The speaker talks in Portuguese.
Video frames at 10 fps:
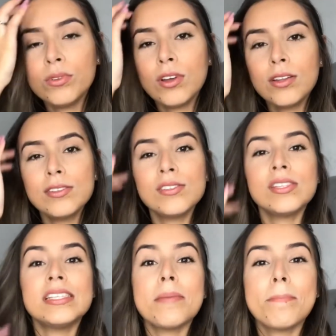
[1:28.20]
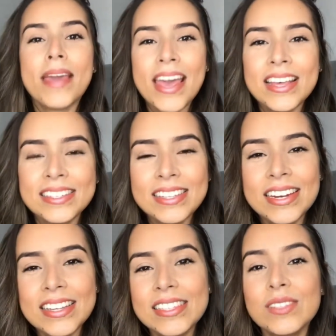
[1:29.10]
todos os
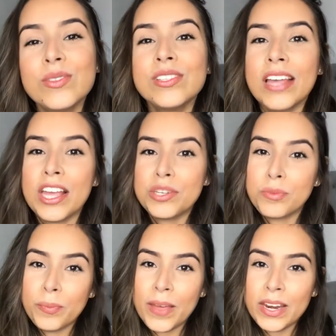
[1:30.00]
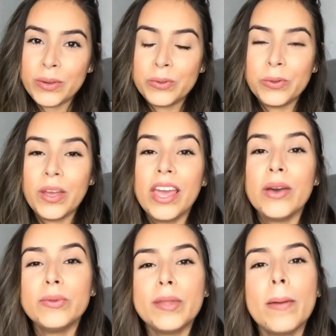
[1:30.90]
semestres, no sétimo período
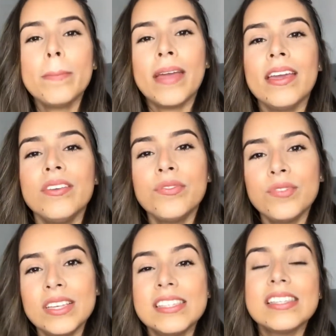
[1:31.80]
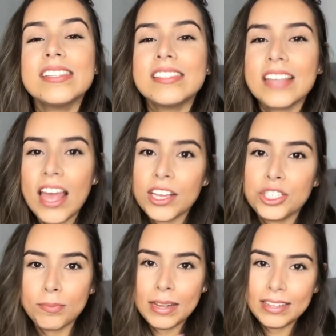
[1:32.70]
eu também fiz
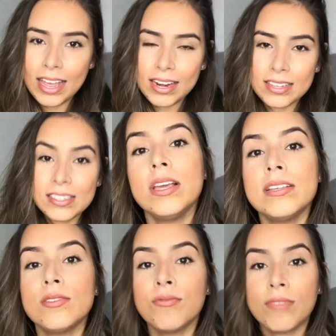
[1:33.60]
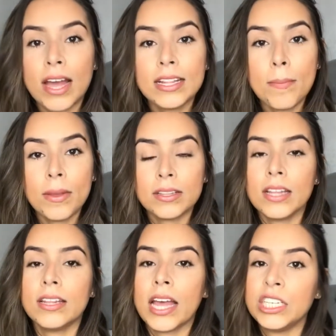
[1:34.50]
sete matérias. Isso vai depender
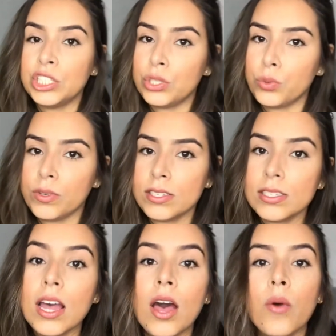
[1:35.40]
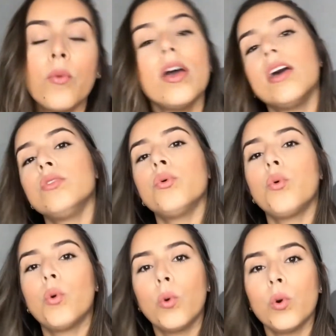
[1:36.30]
da instituição, do
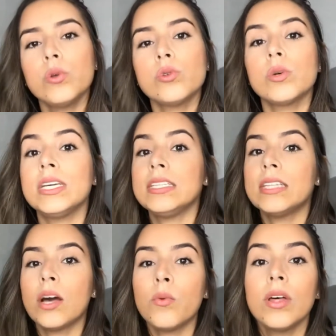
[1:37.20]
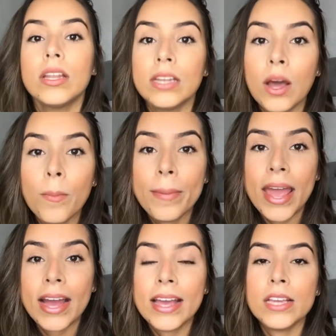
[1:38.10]
curso, então não
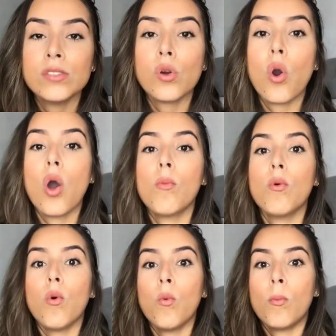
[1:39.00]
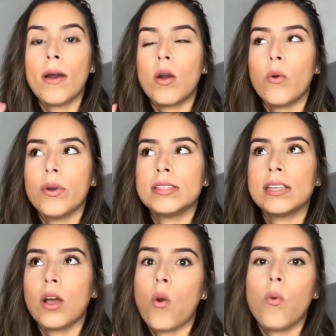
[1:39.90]
pega isso como uma
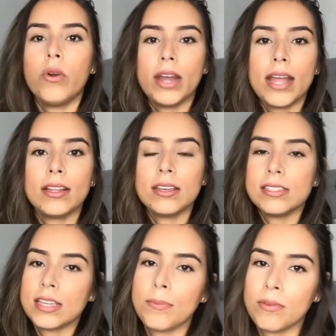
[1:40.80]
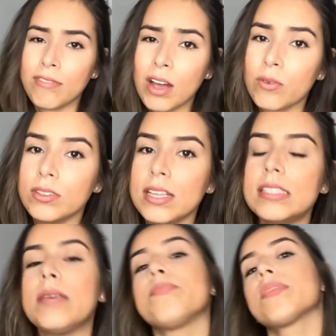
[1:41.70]
coisa concreta que sempre vai
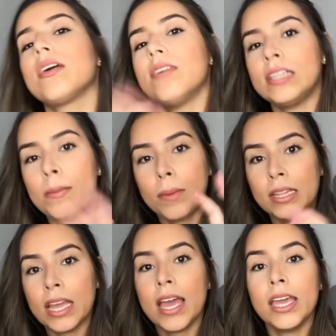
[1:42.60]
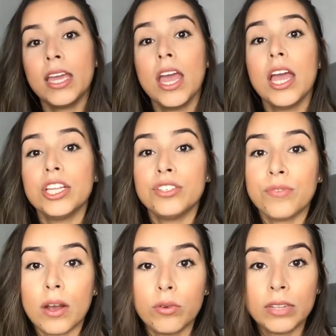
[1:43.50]
acontecer. Vai depender aí de
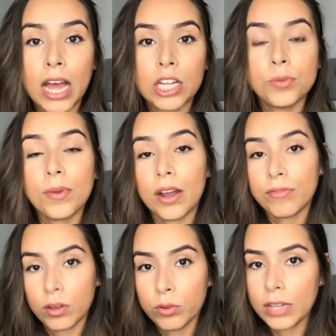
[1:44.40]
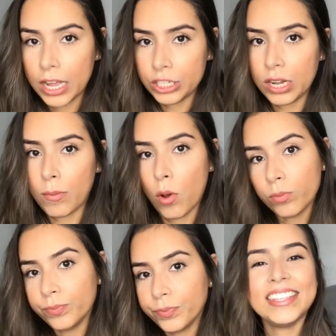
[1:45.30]
faculdade para faculdade, tá
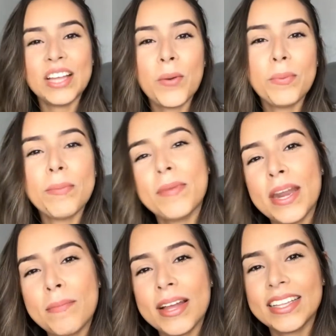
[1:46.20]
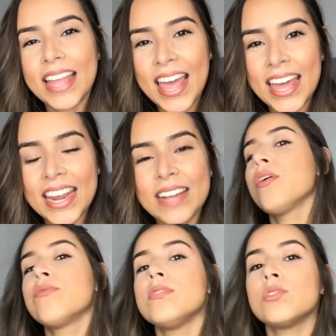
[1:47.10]
bom? Então, primeira matéria,
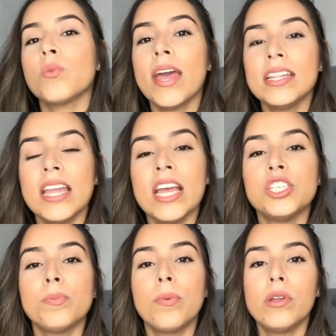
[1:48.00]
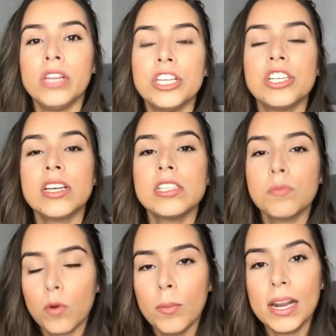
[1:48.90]
eu fiz o ED de Políticas
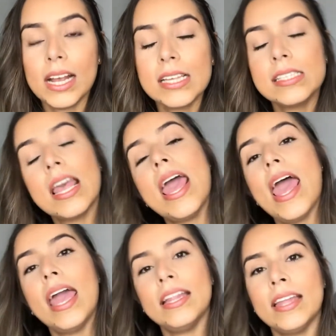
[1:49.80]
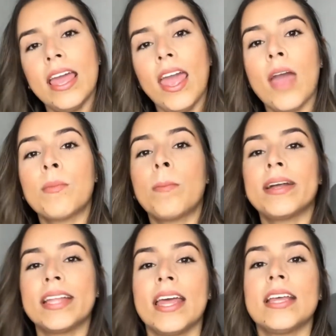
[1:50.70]
Públicas. ED é uma
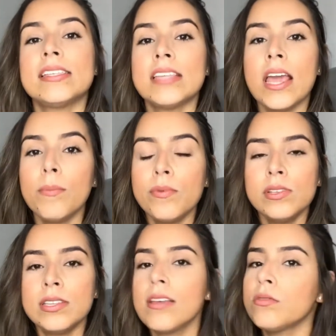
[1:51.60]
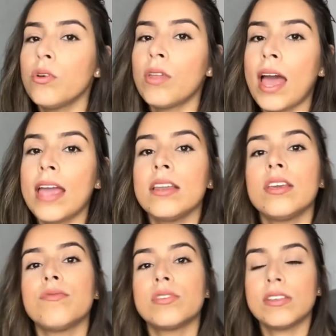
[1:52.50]
matéria 100% online
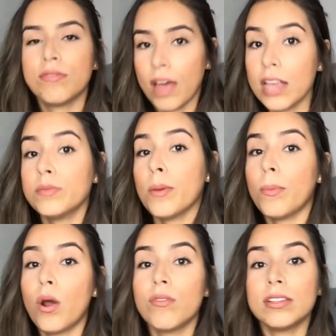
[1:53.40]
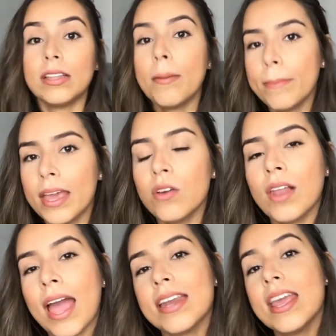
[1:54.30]
que você faz uma prova também
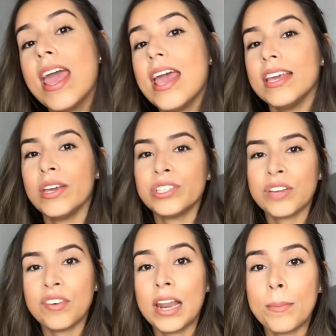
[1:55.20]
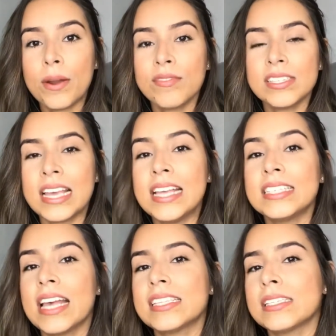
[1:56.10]
online. E eu já falei para vocês
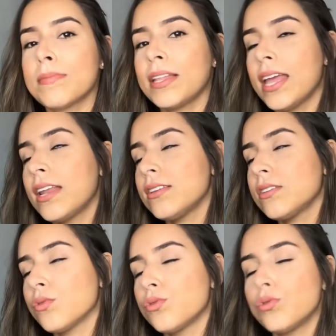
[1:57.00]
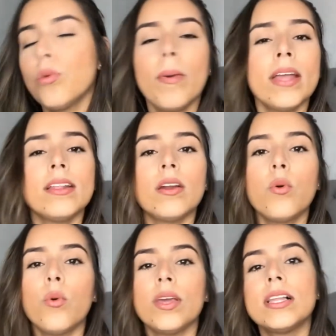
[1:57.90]
que essas matérias são super
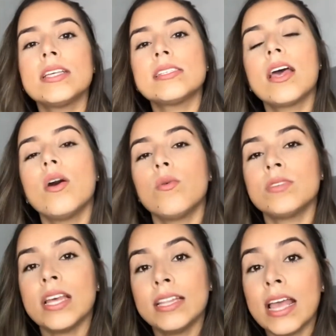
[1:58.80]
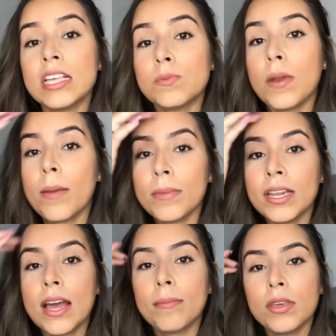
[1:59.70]
tranquilas. Os EDs para mim,
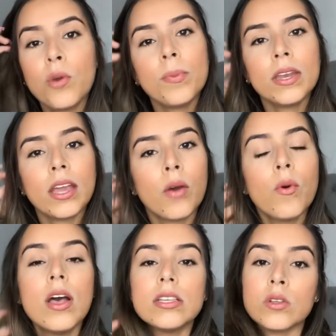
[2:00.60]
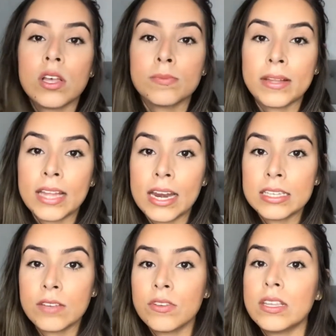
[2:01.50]
na minha opinião, são as matérias que você